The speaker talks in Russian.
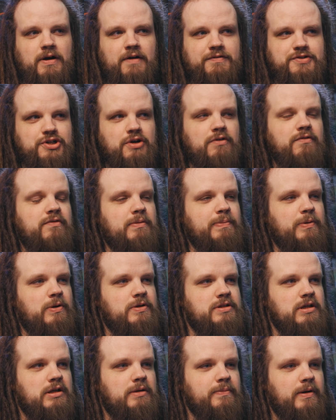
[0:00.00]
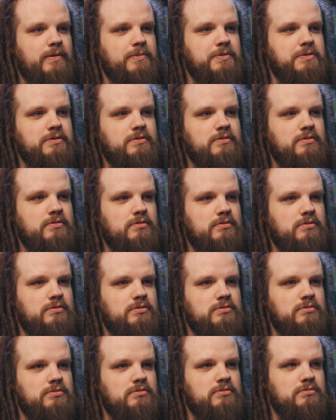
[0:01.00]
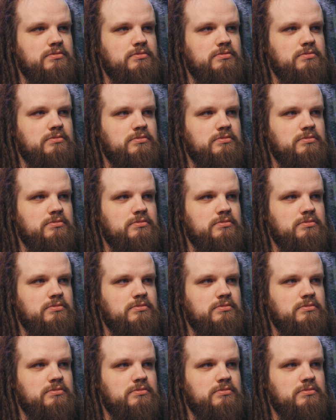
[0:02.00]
а в чем вопрос, я не пойму. Мне